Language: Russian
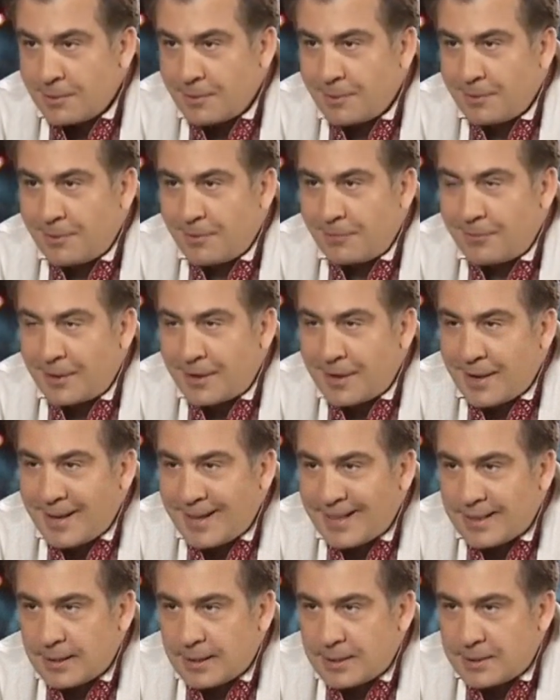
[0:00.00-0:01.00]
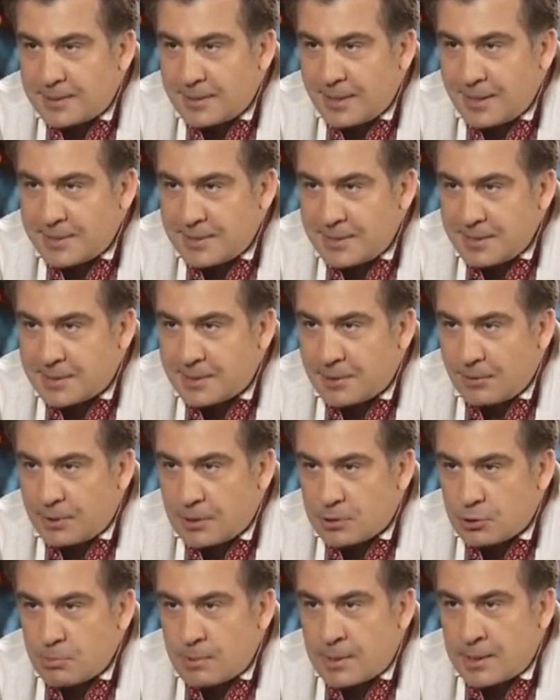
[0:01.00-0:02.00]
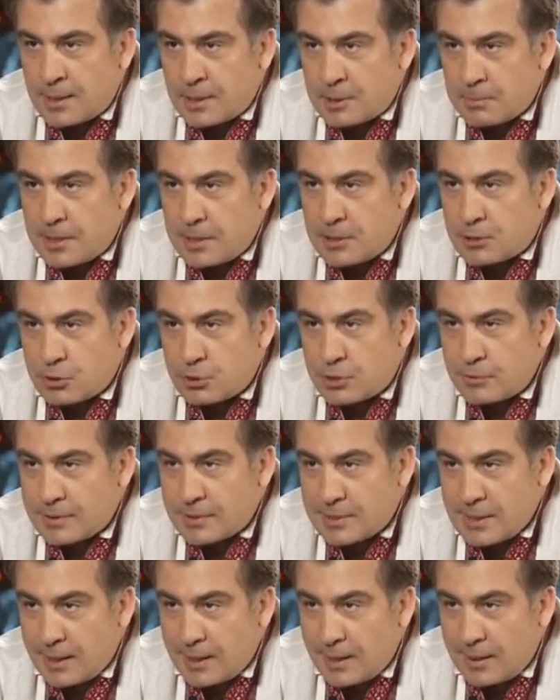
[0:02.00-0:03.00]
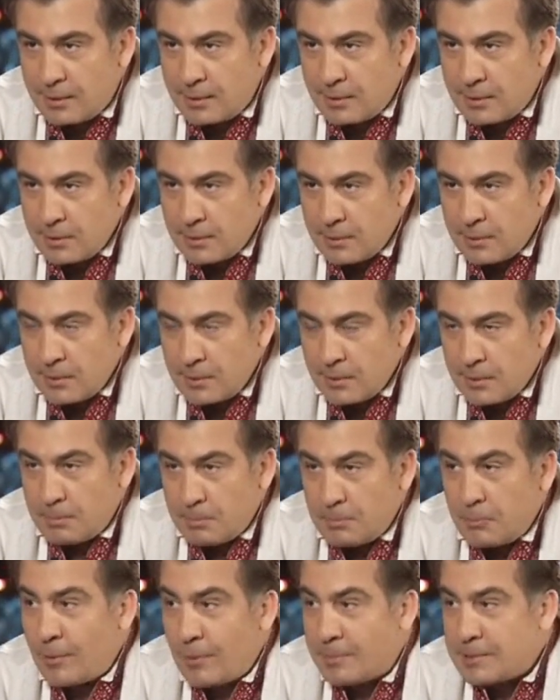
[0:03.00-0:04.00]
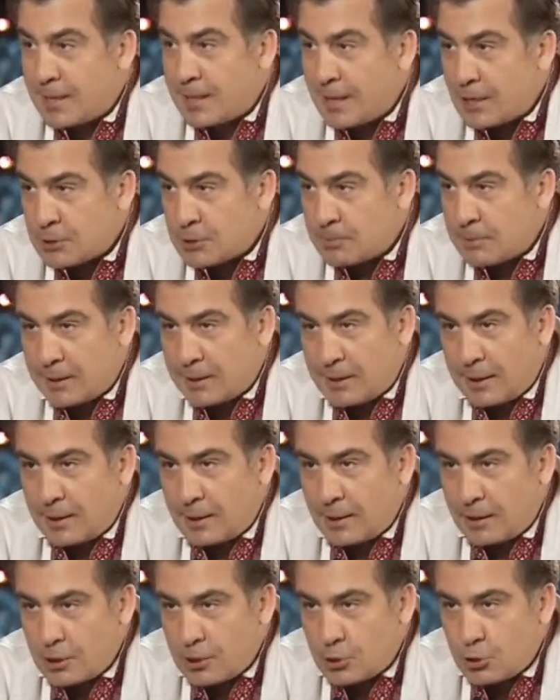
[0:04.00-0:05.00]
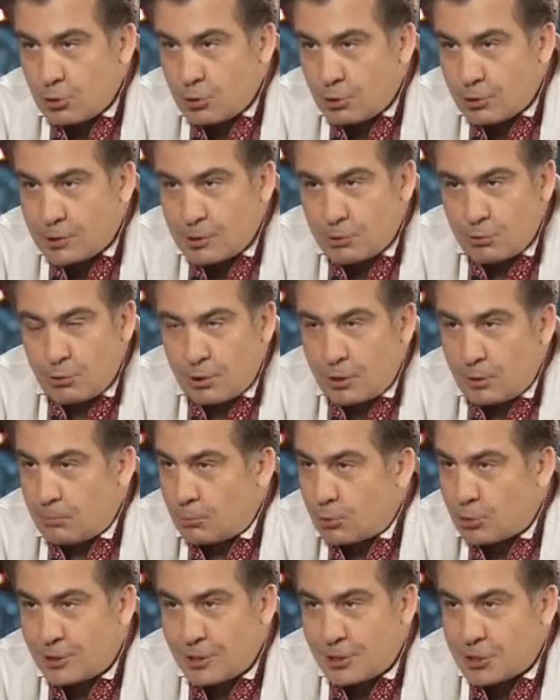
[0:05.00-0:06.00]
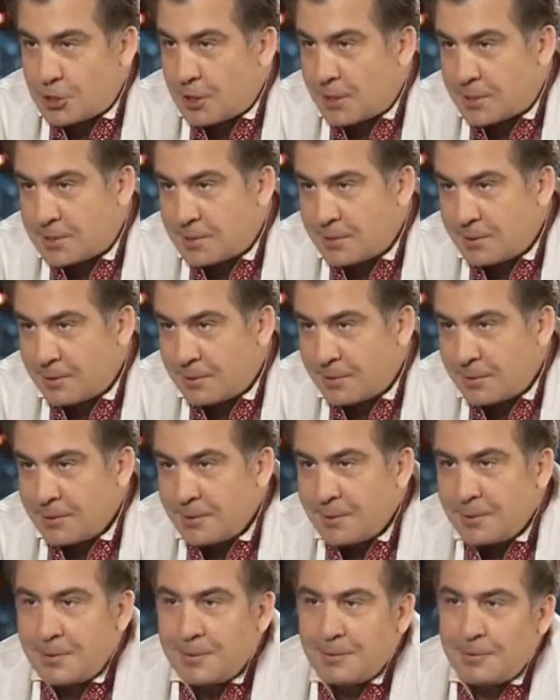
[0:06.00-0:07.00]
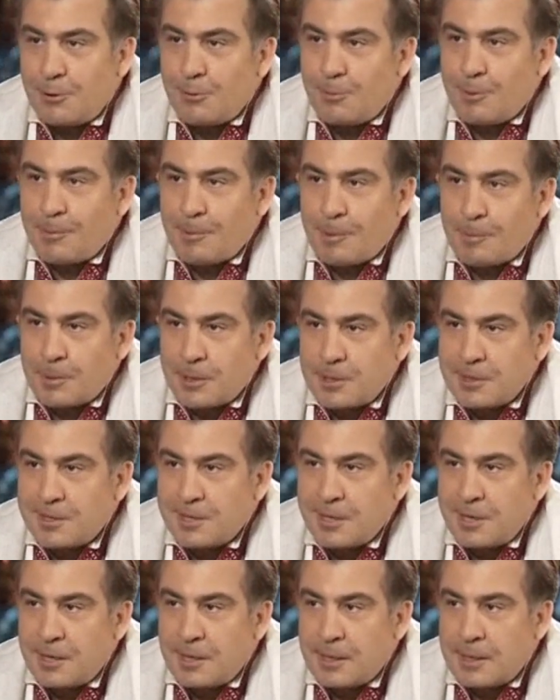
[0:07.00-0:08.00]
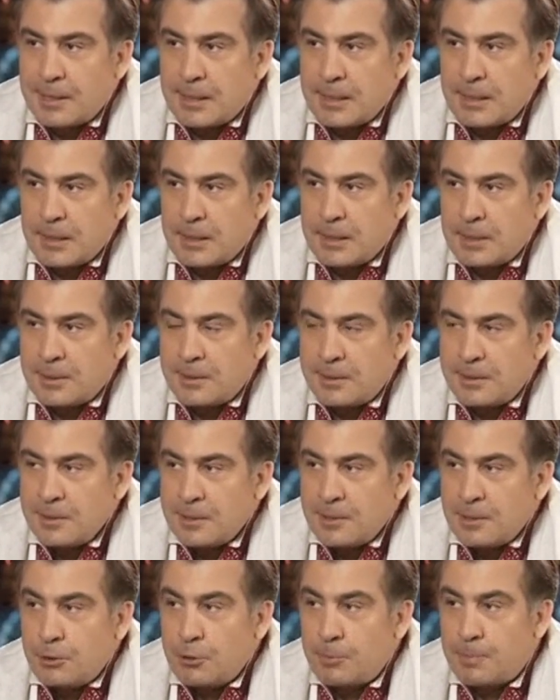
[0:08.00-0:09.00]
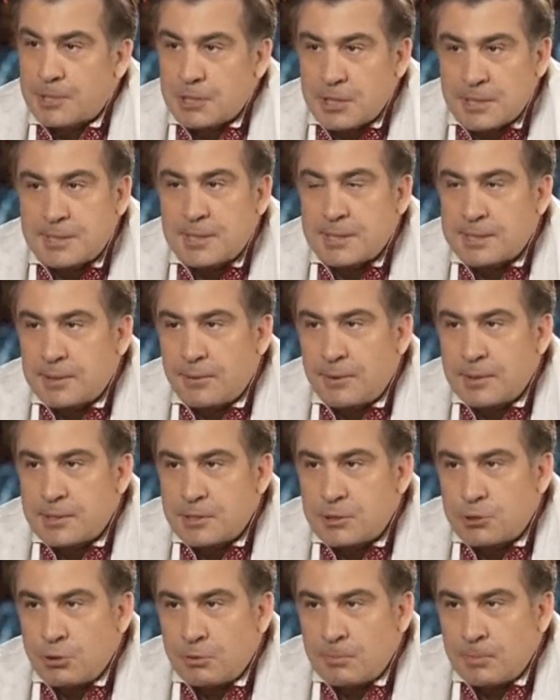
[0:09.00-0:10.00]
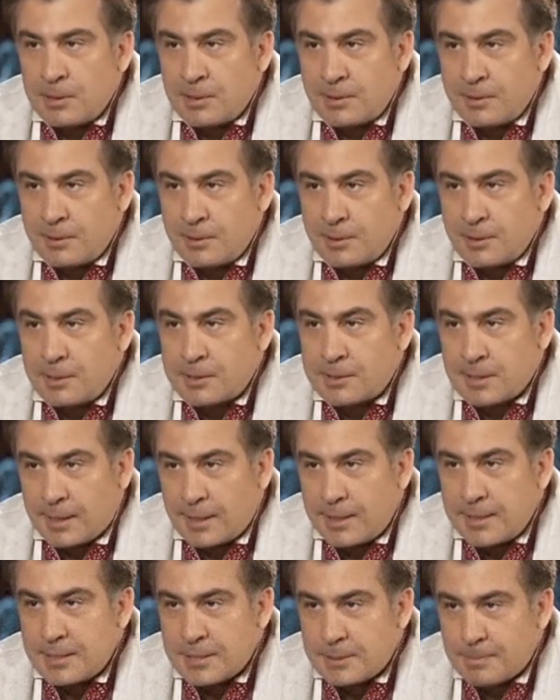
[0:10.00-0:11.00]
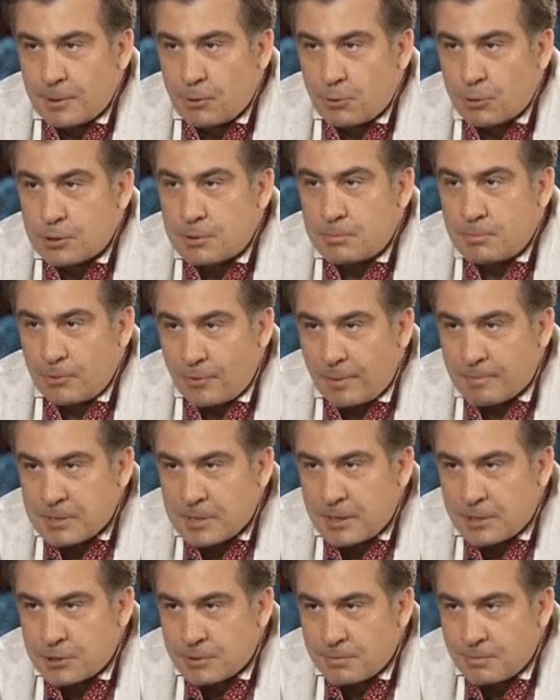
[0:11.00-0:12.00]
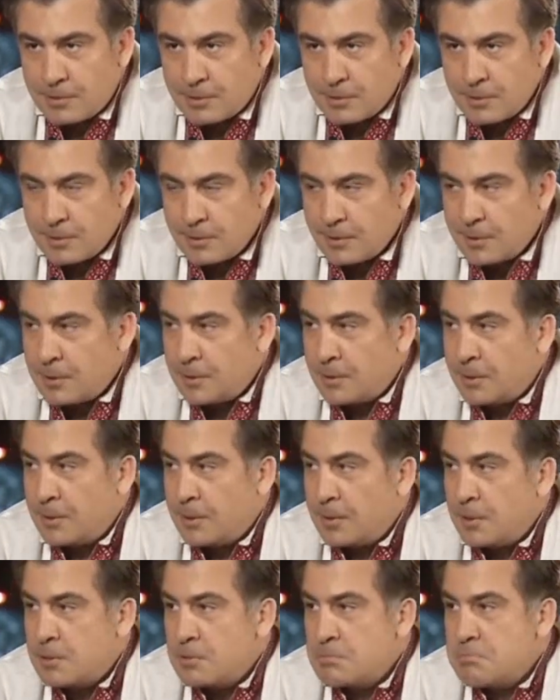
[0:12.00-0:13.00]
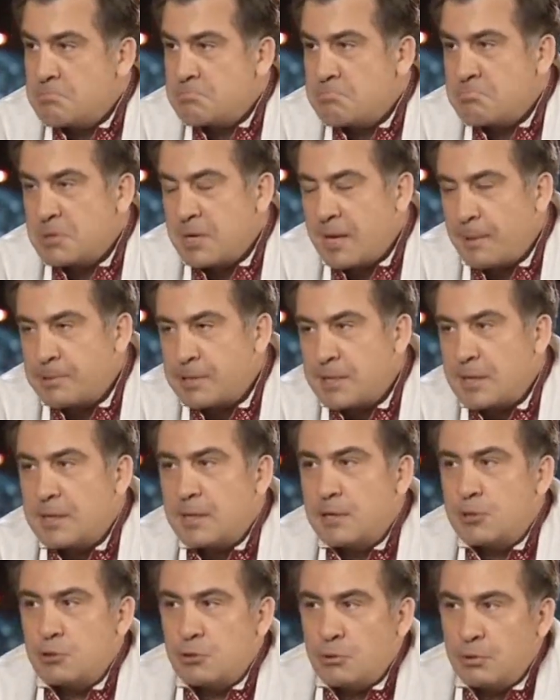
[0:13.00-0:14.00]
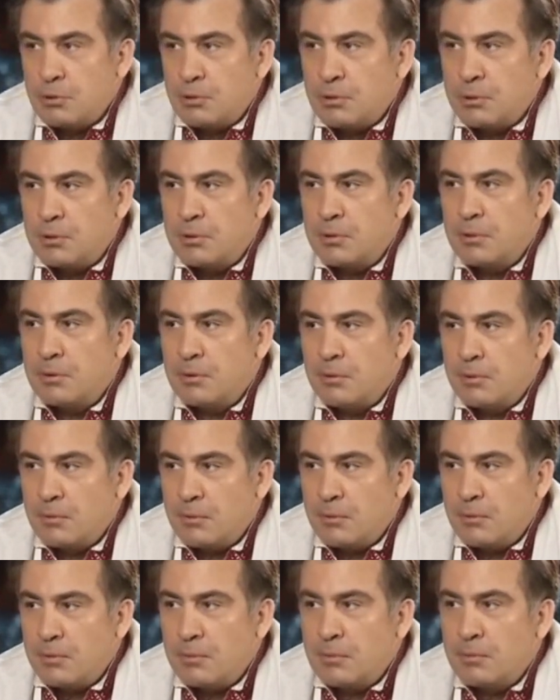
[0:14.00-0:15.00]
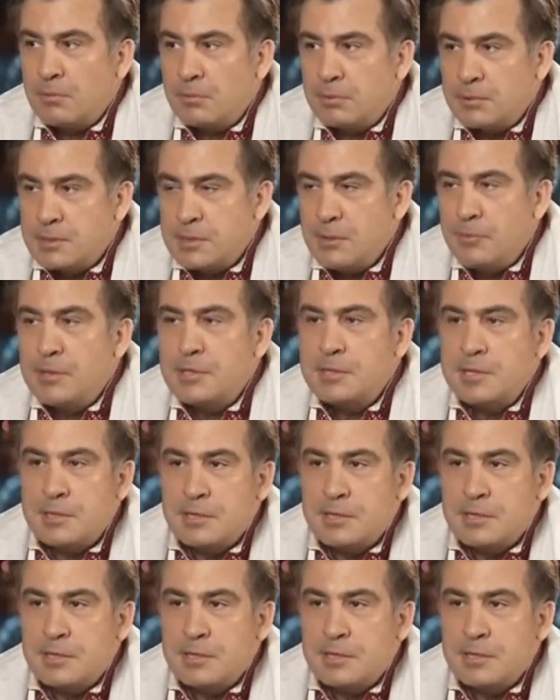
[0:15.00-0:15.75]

э, вероятность российского наступления на Тбилиси очень высока. Мы вам скажем, когда она начнется, но она может начаться в любой момент. И э, но, пожалуйста, оставайтесь дома и сохраните спокойствие. Мы вам скажем. Я бы сказал, что в 9 из